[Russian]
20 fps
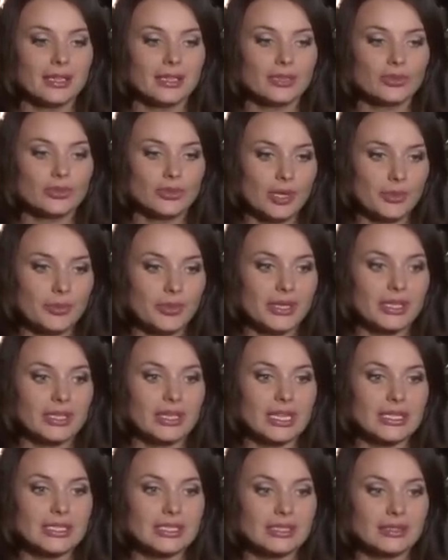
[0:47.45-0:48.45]
и куда
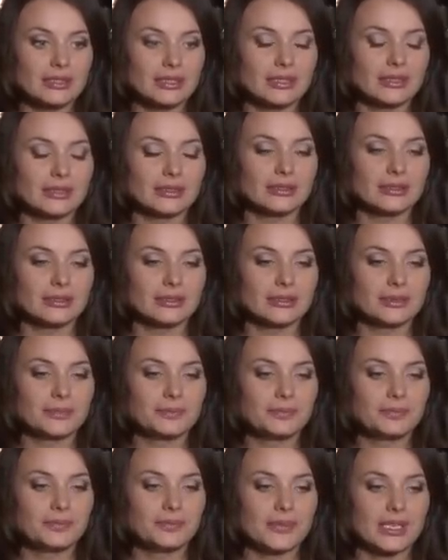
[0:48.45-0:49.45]
пригласила
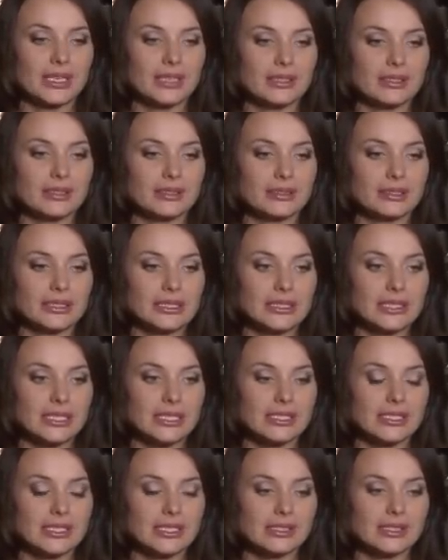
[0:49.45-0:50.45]
э,
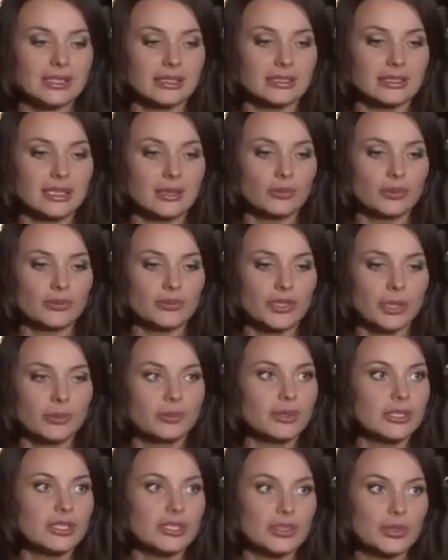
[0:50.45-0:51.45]
детей из детских домов.
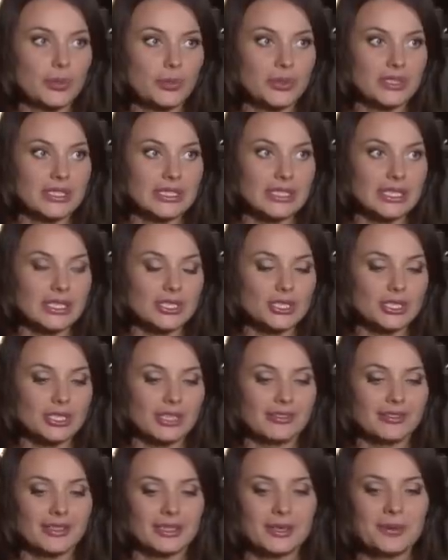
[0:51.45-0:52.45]
Там было 150
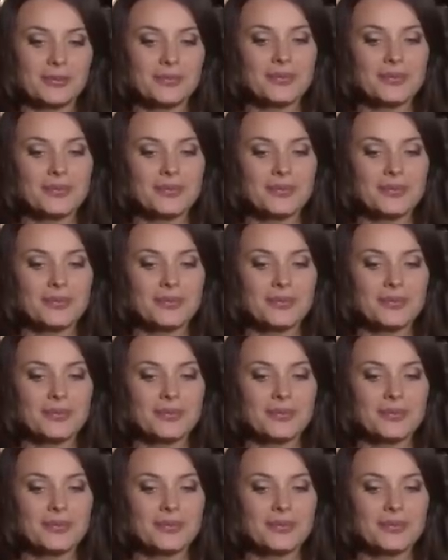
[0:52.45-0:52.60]
человек.